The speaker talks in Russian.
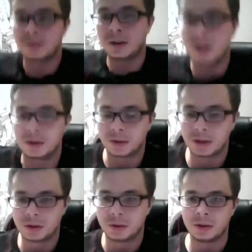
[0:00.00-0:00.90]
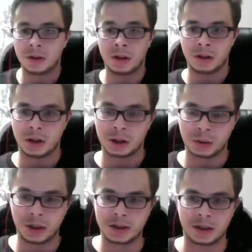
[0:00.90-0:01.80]
они продают а,
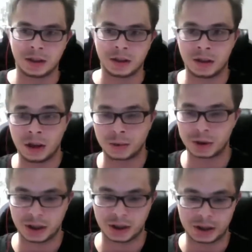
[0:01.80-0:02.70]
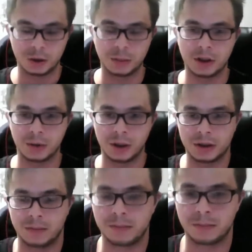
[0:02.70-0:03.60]
турецкие мужские костюмы, и у
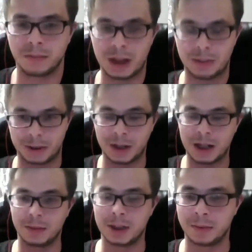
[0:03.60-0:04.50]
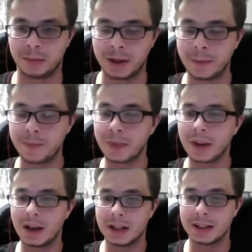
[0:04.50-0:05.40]
них была проблема, типа мы
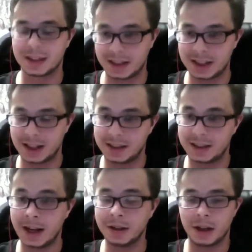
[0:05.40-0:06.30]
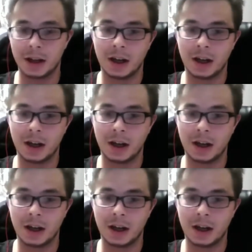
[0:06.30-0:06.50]
заказали сайт,